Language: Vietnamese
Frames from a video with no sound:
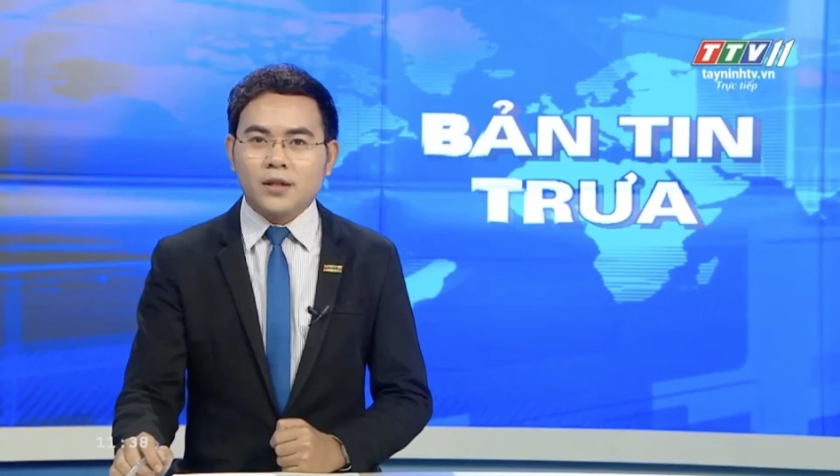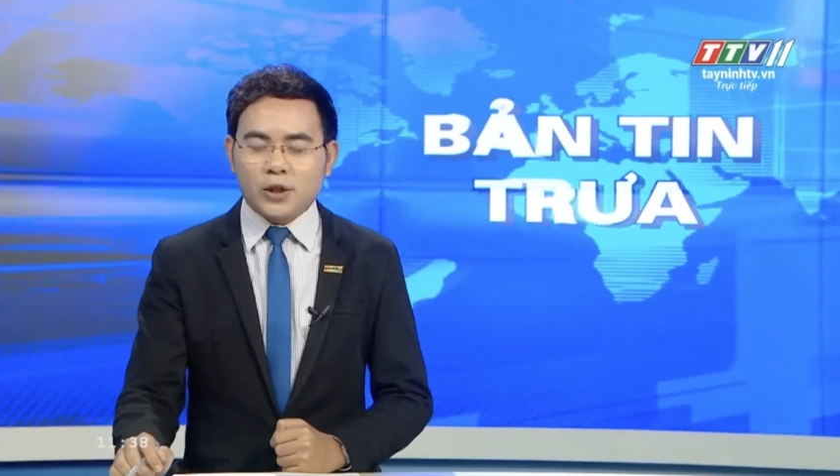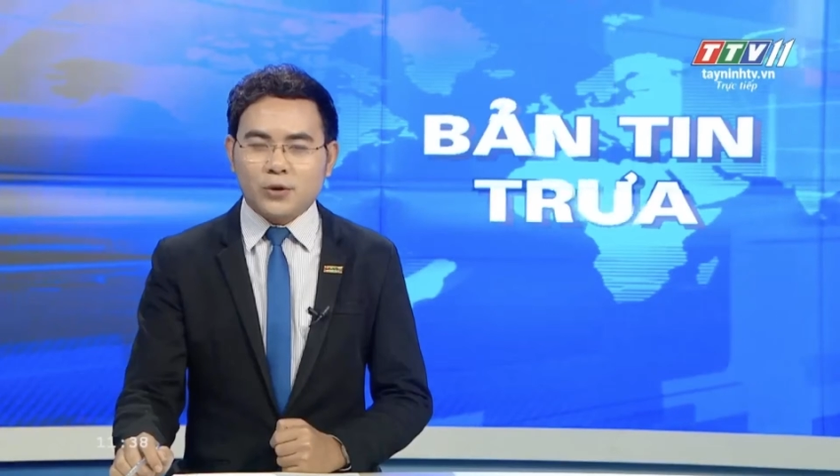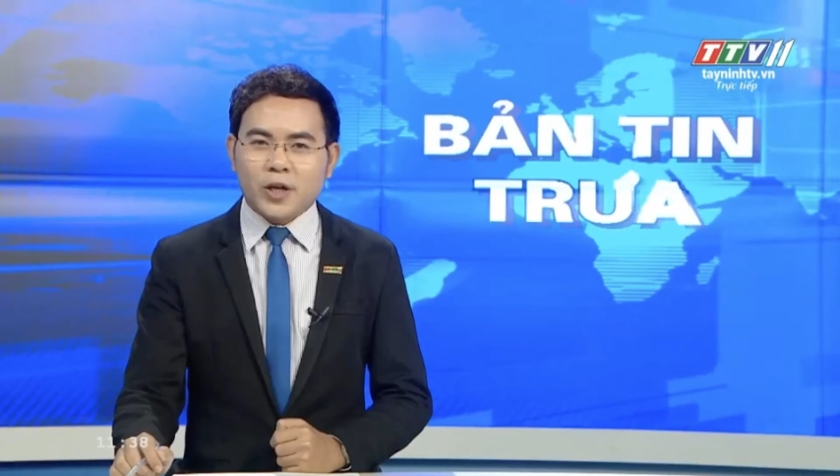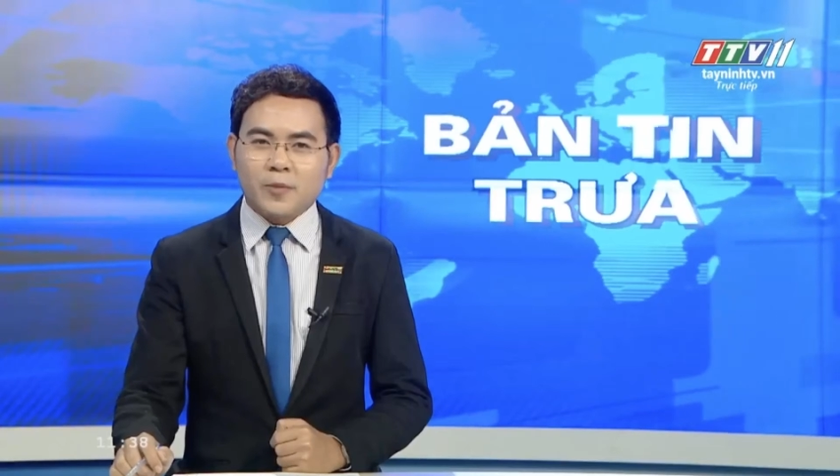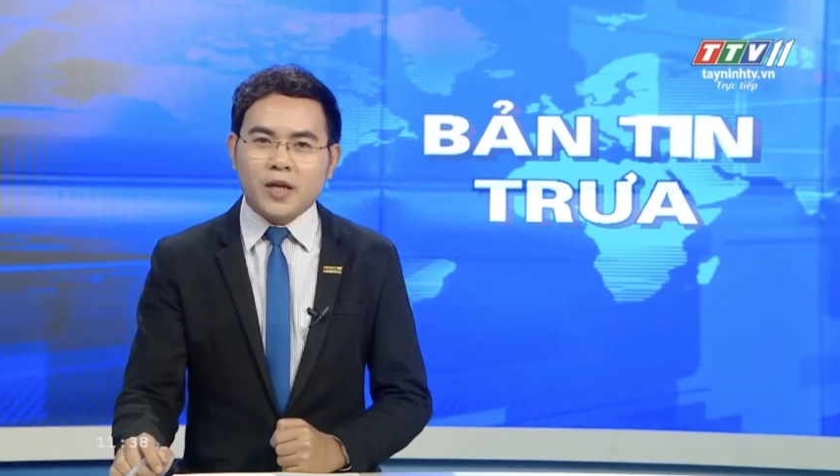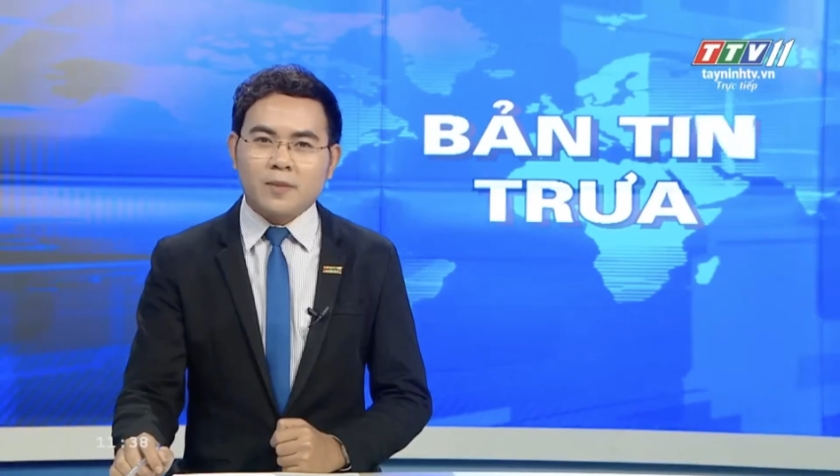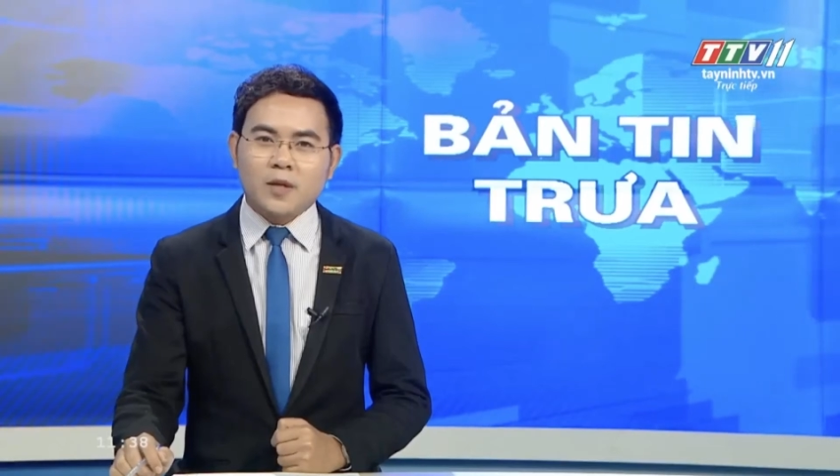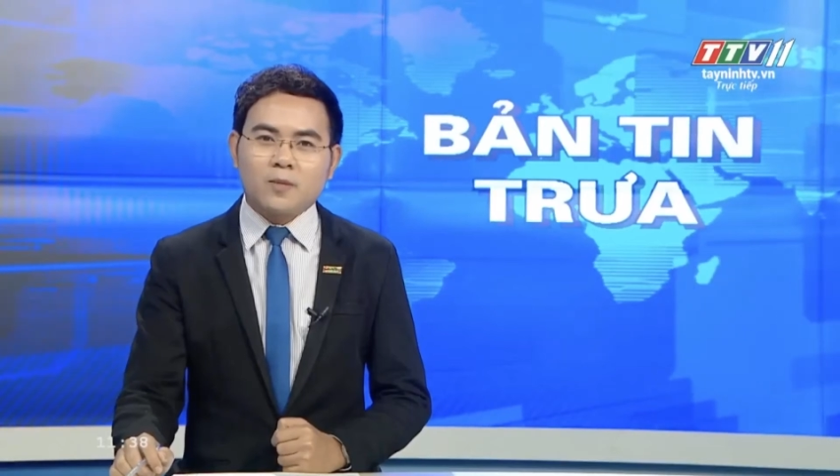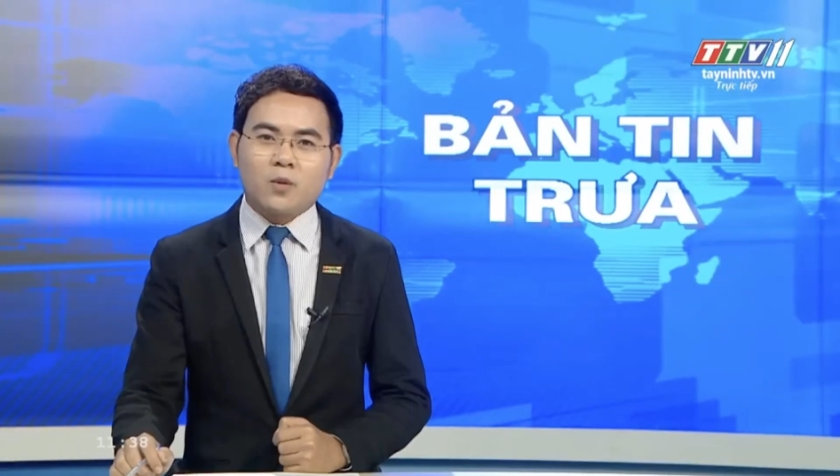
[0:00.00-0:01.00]
Chiều ngày
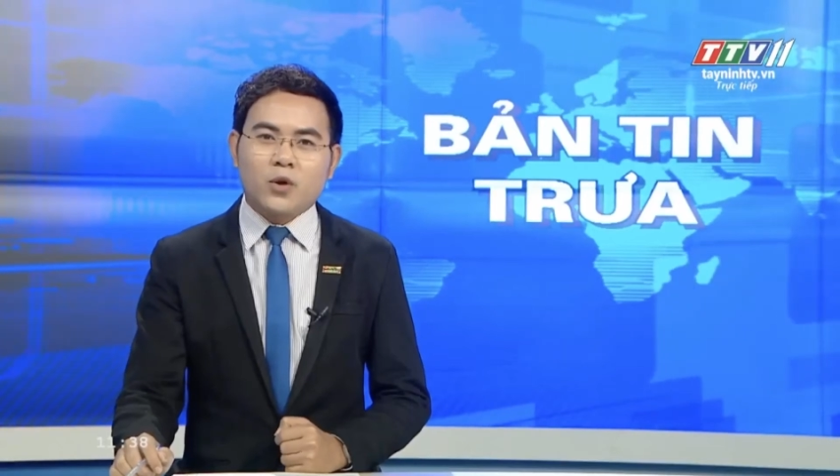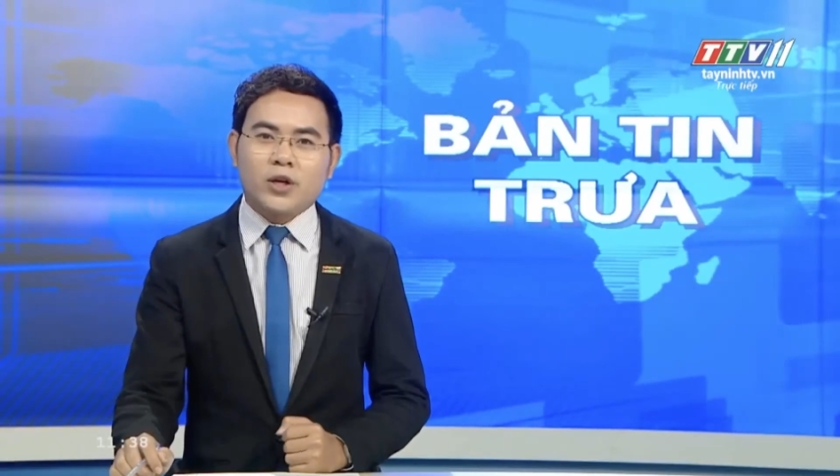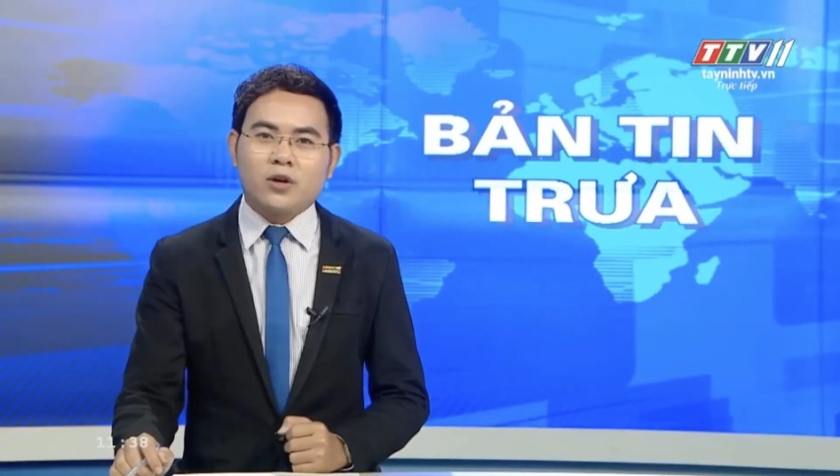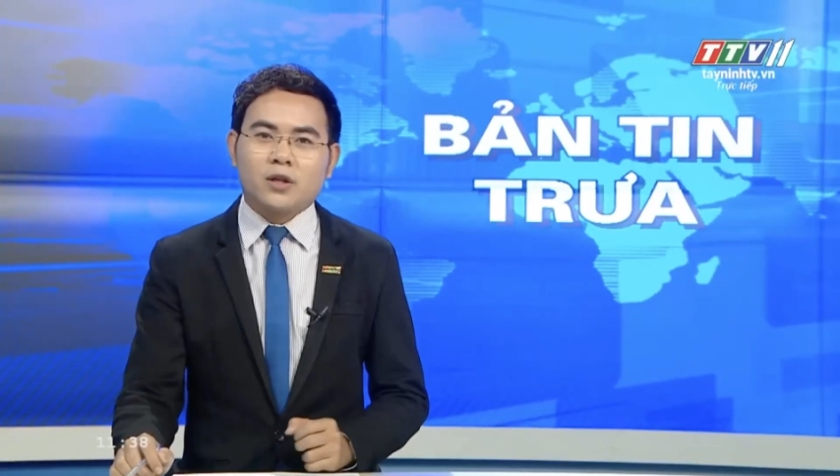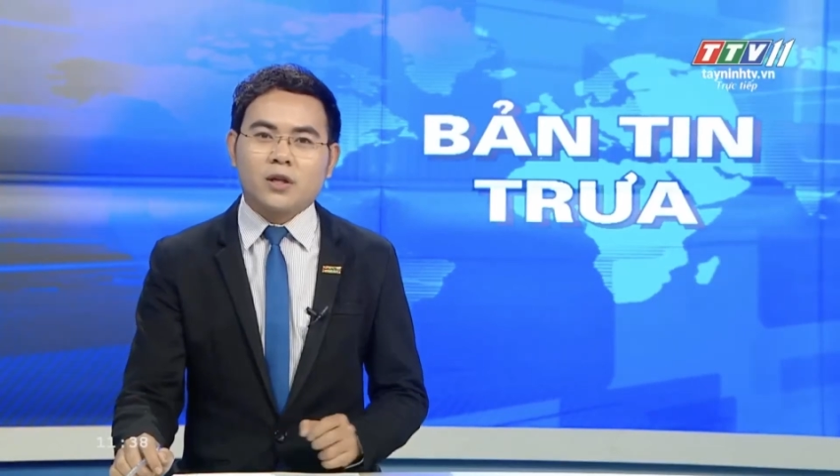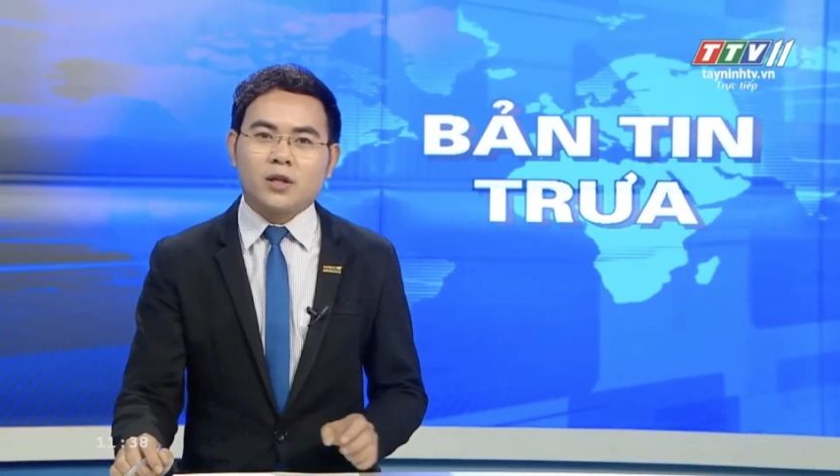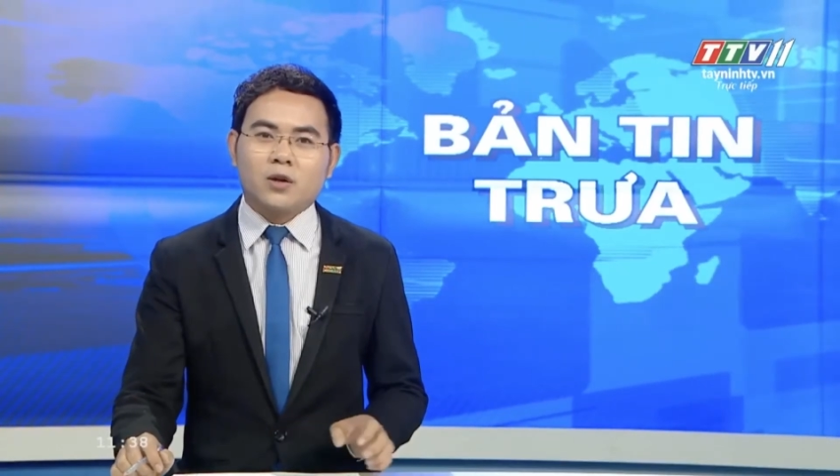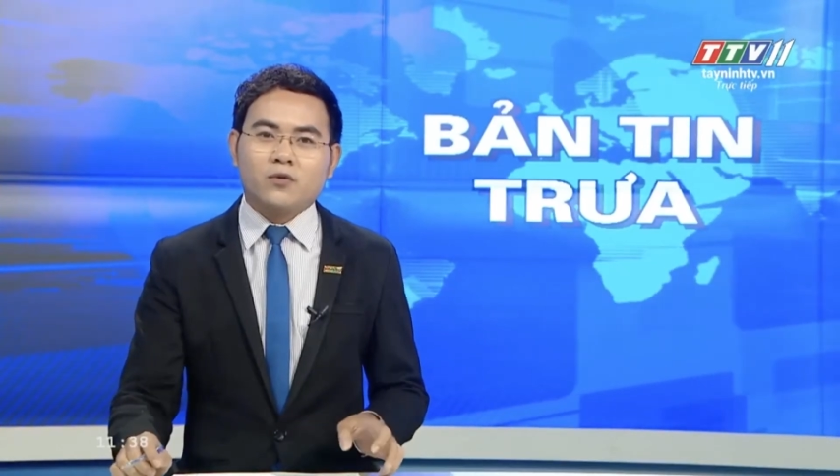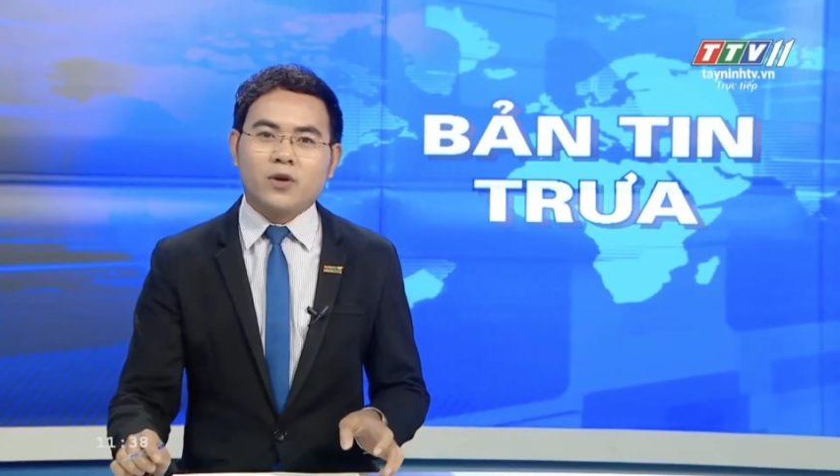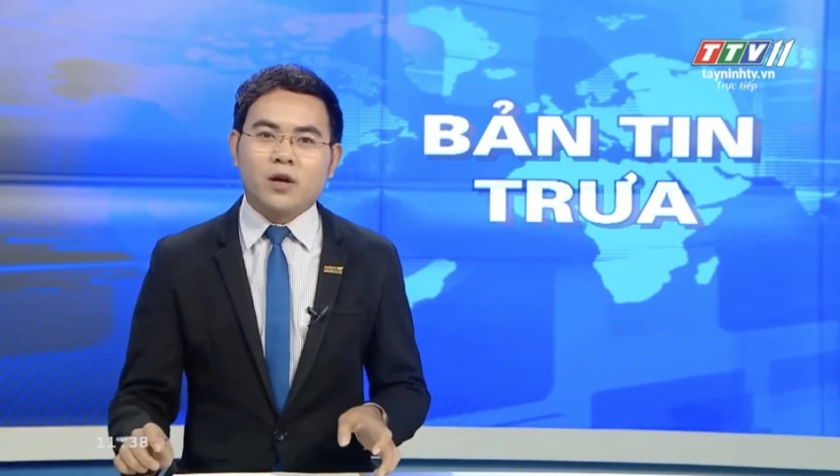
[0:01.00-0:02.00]
15 tháng 1, huyện đoàn Tân Châu